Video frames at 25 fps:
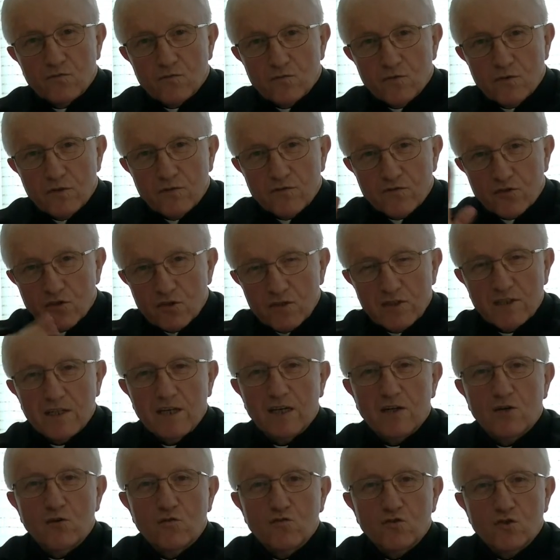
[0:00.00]
który
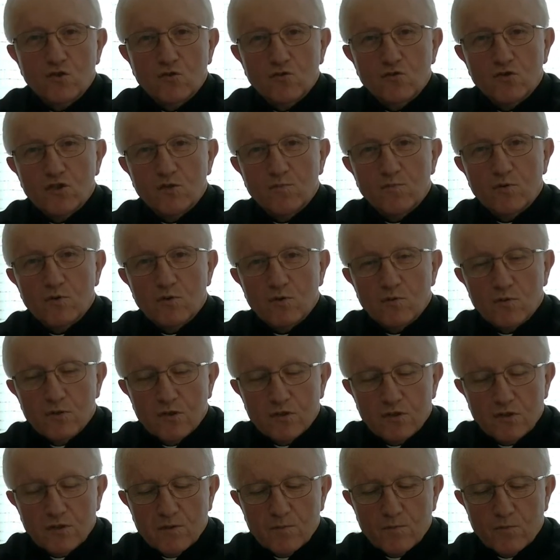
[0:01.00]
wszystkiego w życiu
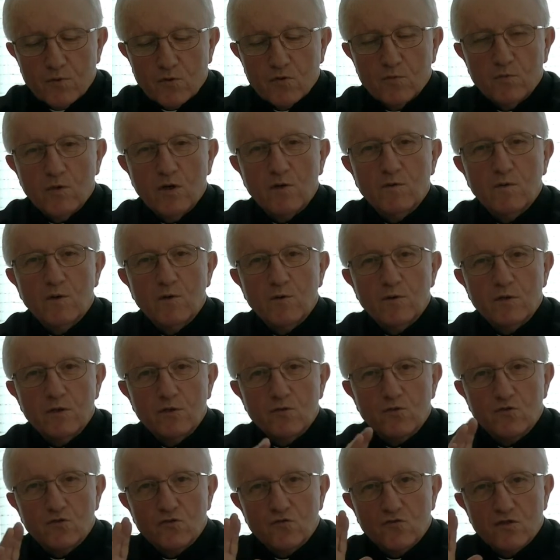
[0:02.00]
spróbował i
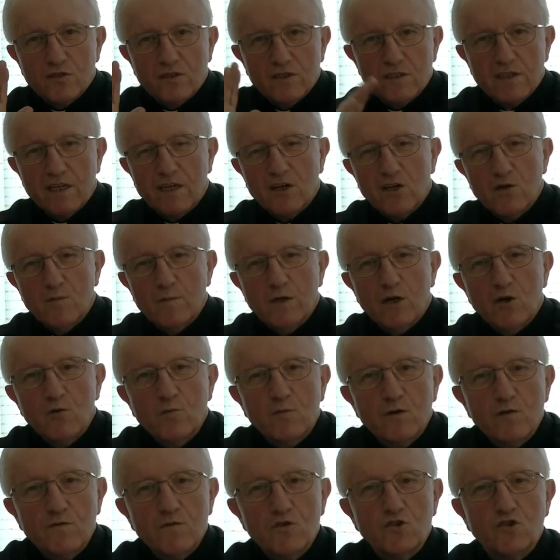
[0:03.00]
już wszystkiego miał
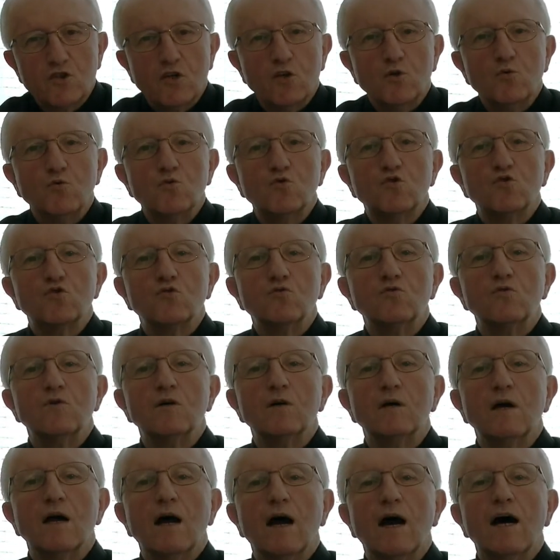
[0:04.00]
powyżej uszu,
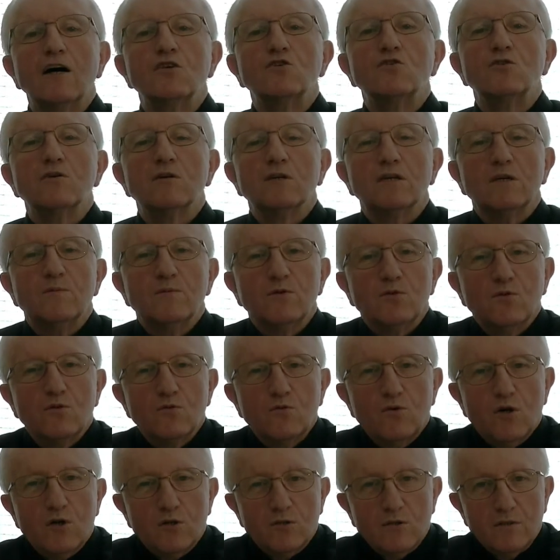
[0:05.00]
a ciągle był
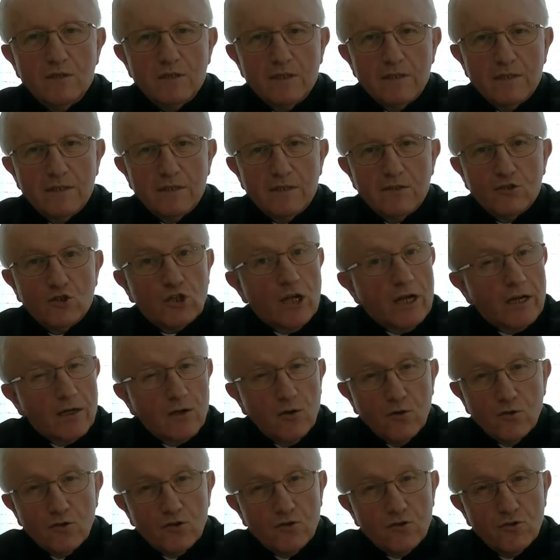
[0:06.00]
głodny
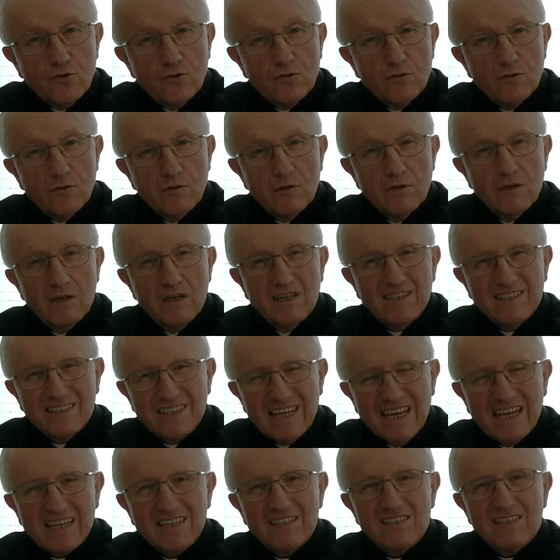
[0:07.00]
czegoś.
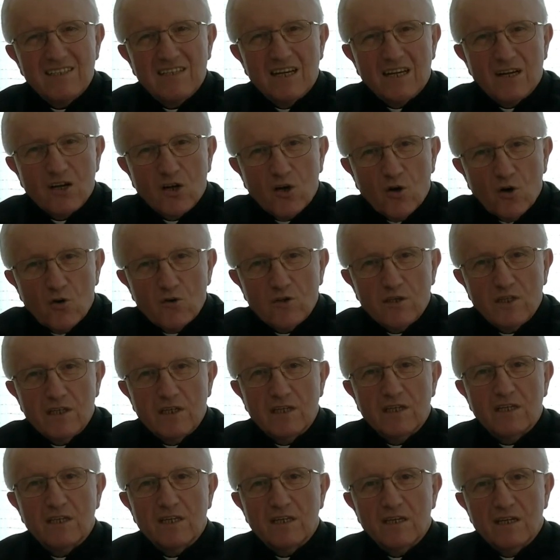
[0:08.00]
Seks,
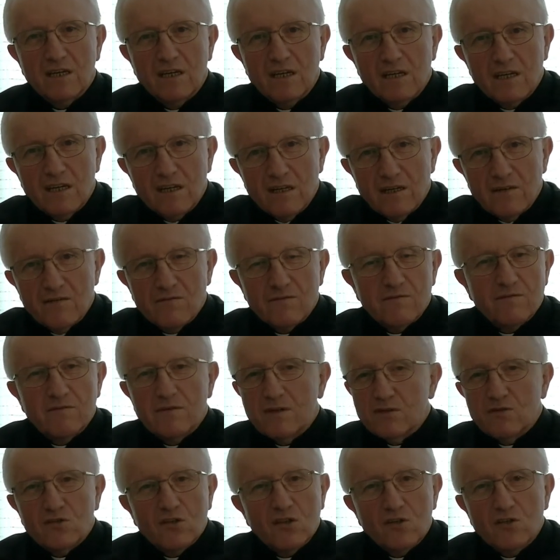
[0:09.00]
narkotyki,
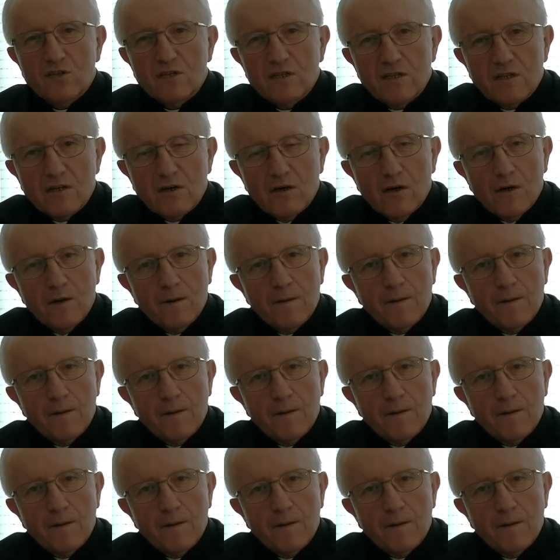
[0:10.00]
no co tylko.